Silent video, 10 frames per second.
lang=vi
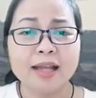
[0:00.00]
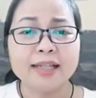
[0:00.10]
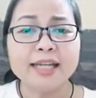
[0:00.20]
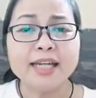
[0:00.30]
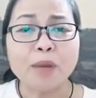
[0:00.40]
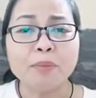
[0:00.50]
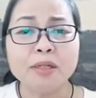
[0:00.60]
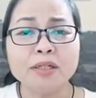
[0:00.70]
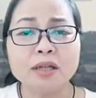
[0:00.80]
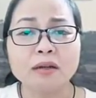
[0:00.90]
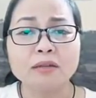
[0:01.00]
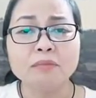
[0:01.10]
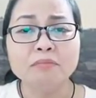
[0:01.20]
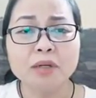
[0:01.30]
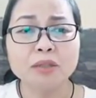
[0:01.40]
Thấy Đạo Minh sợ
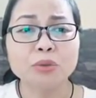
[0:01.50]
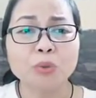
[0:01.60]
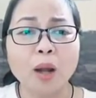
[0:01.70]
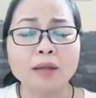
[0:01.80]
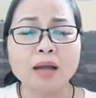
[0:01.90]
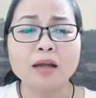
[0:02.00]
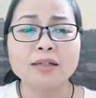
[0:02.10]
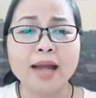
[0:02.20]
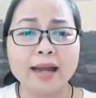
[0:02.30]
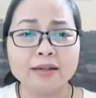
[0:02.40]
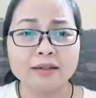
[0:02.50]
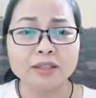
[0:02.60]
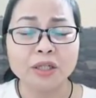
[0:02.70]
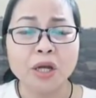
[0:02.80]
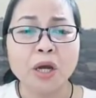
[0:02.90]
tới mức toàn thân rã
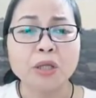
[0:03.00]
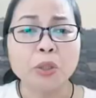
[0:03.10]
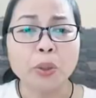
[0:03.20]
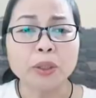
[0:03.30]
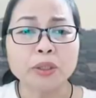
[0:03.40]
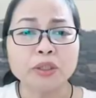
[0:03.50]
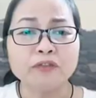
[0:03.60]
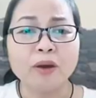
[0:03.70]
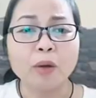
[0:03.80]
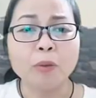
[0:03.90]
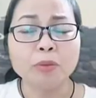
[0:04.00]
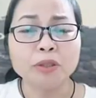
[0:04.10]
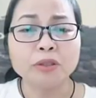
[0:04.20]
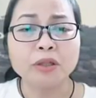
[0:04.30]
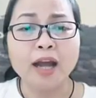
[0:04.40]
rời, ngồi tựa vào góc
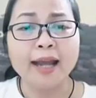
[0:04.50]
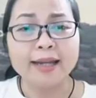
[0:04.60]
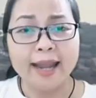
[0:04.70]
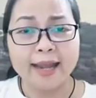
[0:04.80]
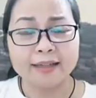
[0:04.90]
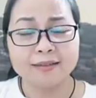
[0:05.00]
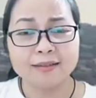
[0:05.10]
tường ở hành lang.